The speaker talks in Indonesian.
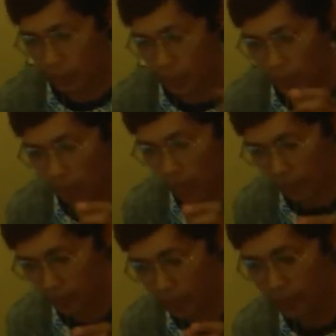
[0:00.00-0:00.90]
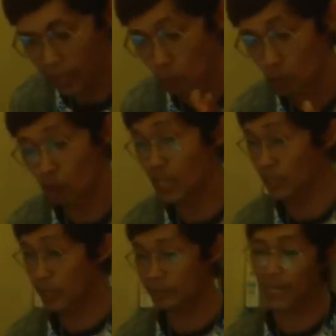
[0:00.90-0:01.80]
ini menulis satu artikel dengan judul
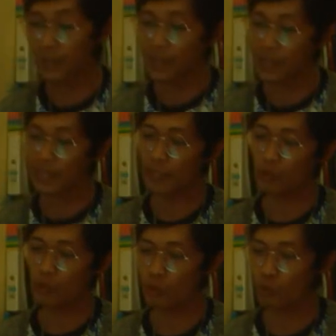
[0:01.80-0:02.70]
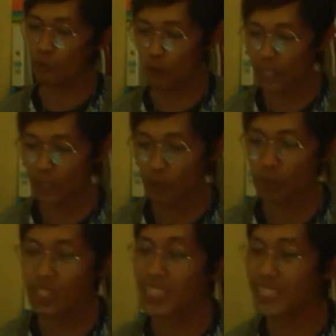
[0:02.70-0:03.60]
tadi Ten Reasons to Look Forward
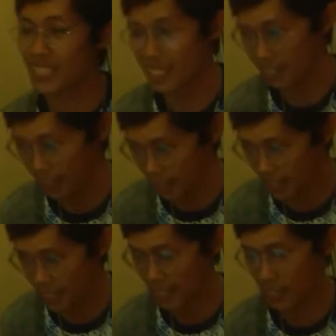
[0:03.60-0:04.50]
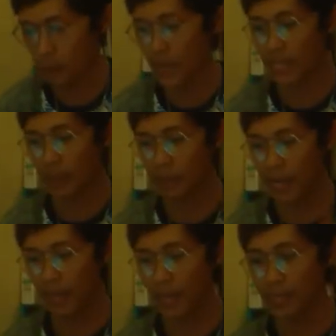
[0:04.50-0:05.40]
to Jesus Returns. Jadi
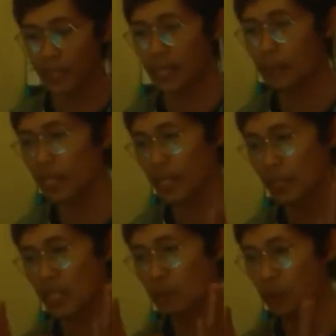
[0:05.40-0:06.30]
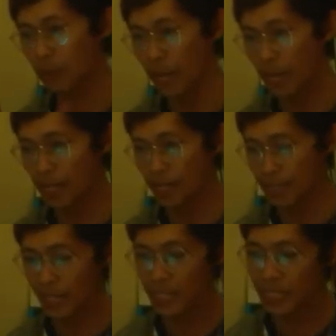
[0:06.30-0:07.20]
bagaimana kita melihat 10
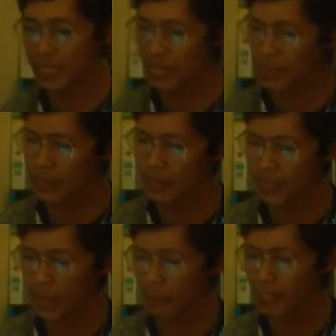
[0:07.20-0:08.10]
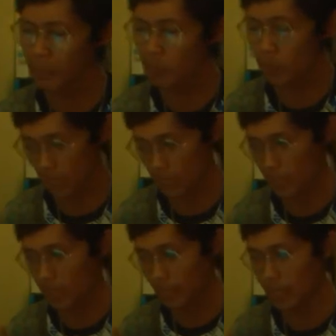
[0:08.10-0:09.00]
alasan yang se kenapa dia menulis
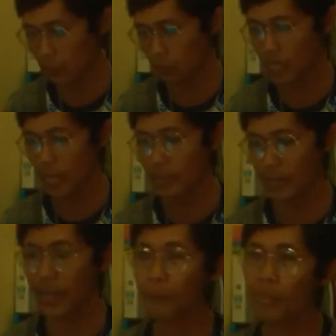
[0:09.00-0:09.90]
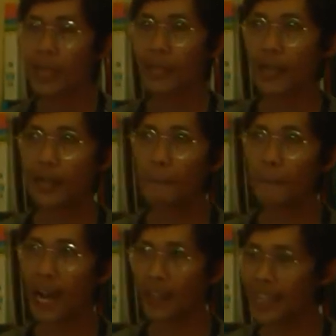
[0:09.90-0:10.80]
ini. Salah satunya adalah
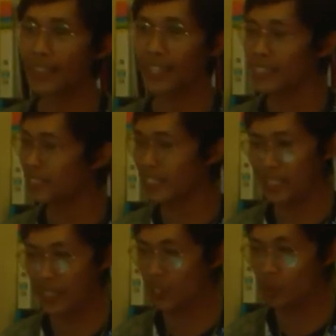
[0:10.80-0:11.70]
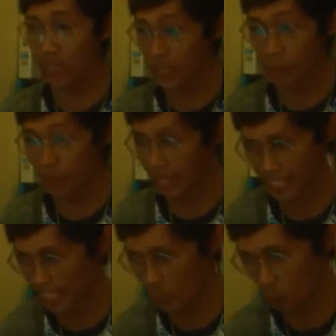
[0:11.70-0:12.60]
karena banyak dari kita sekarang sudah tidak
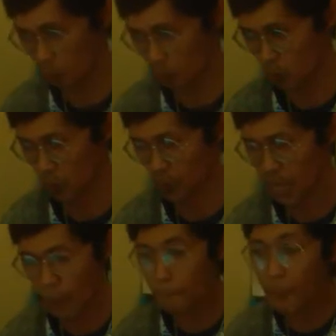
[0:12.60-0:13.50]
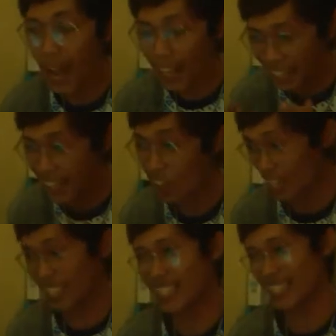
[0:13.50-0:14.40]
meyakini Bahkan
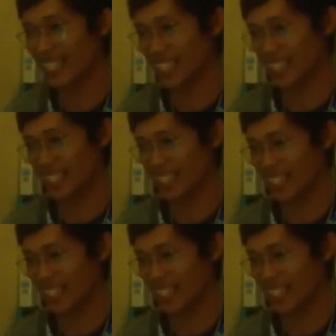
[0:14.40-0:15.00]
orang Kristen